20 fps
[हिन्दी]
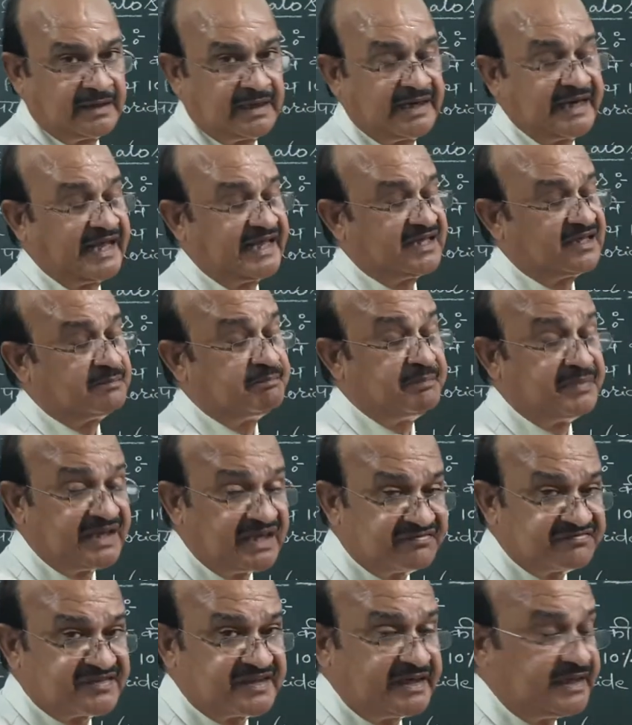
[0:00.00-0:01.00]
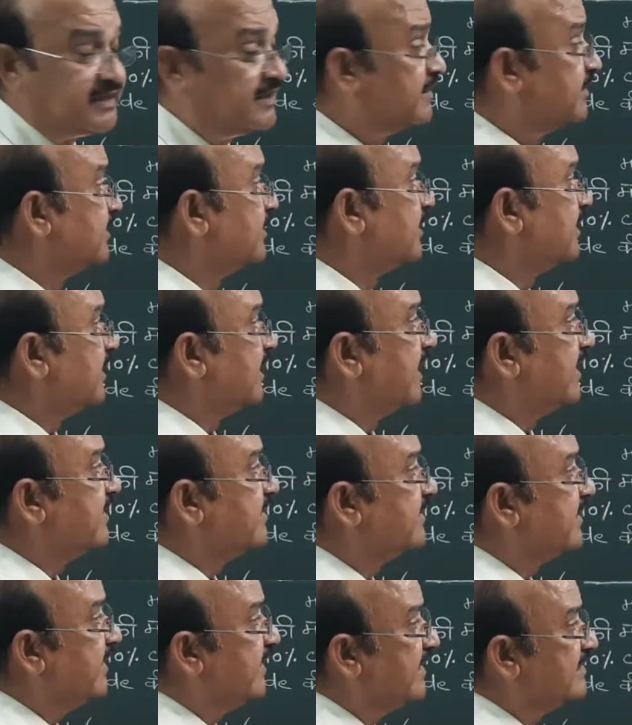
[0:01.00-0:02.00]
लाइक बी एफ थ्री
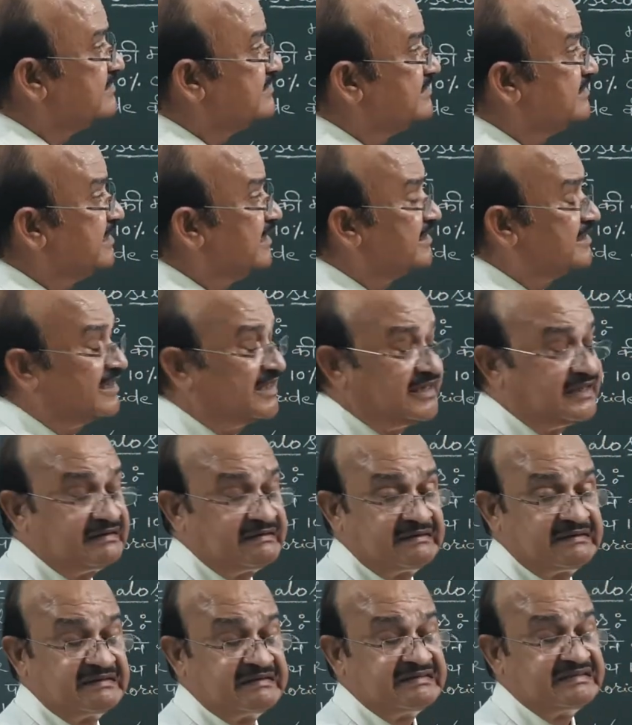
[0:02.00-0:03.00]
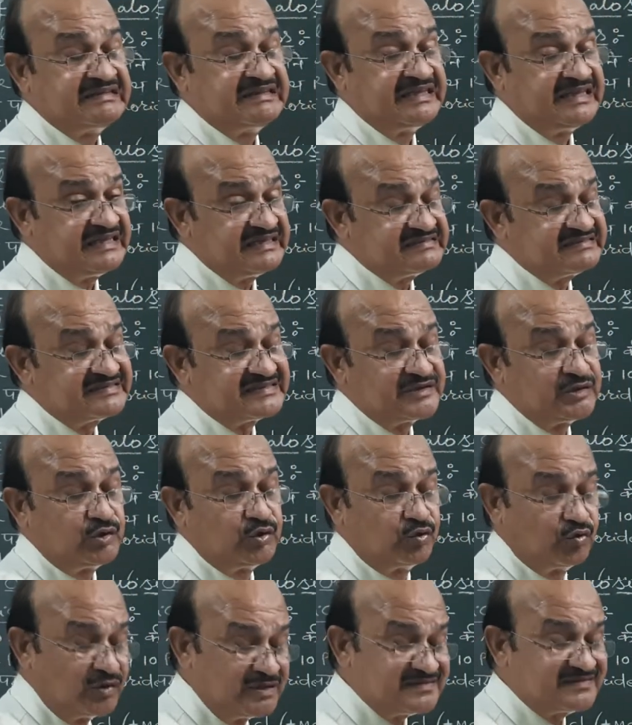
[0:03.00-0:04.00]
लाइक एल सी ए थ्री दीज
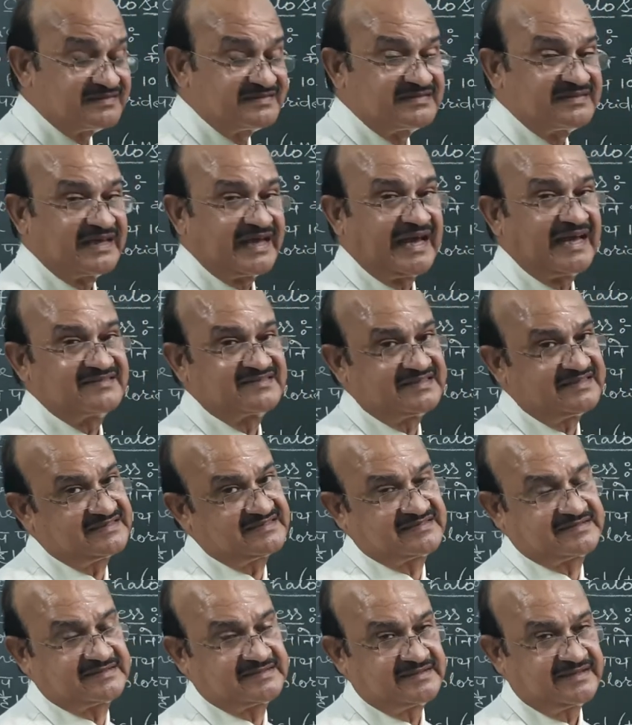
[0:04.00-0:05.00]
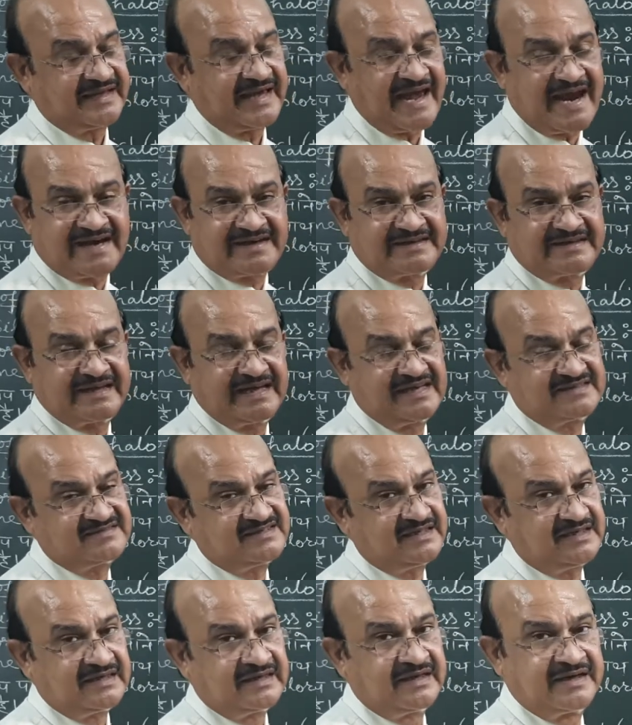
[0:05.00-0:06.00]
लुइस एसिड्स एक्ट एज ए
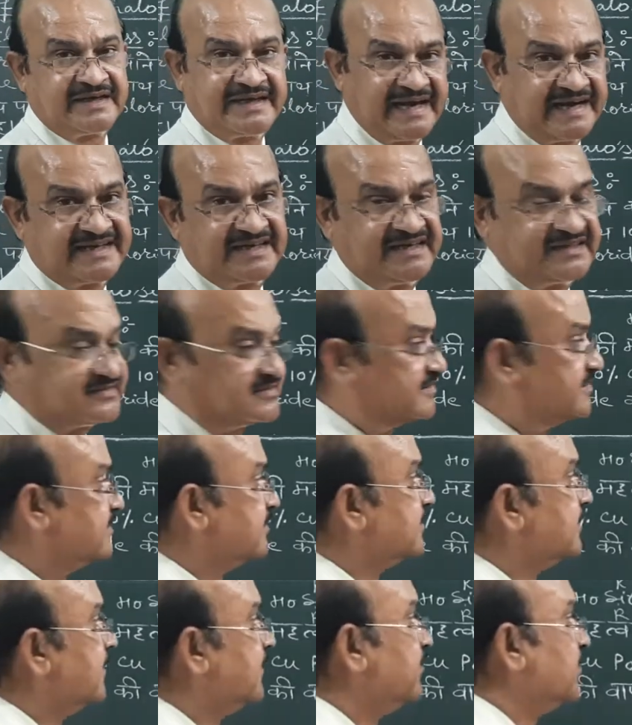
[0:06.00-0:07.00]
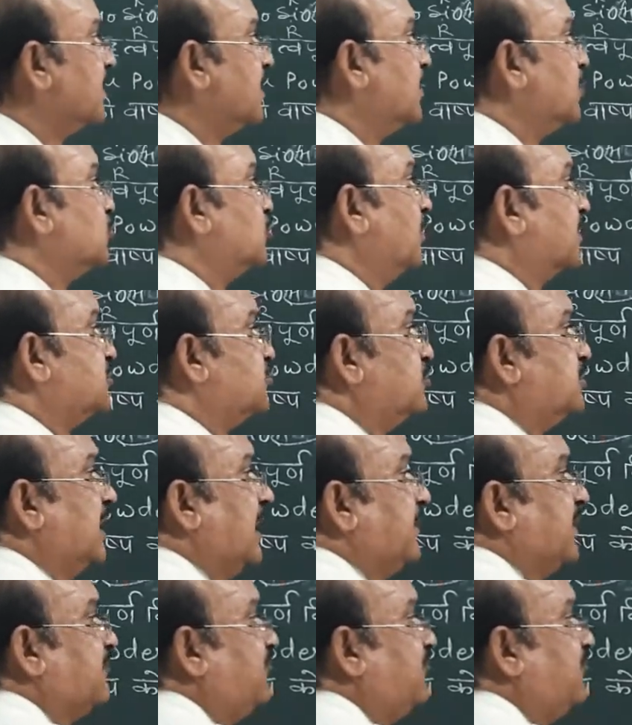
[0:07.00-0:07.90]
कैटलिस्ट तो बच्चों यहां पर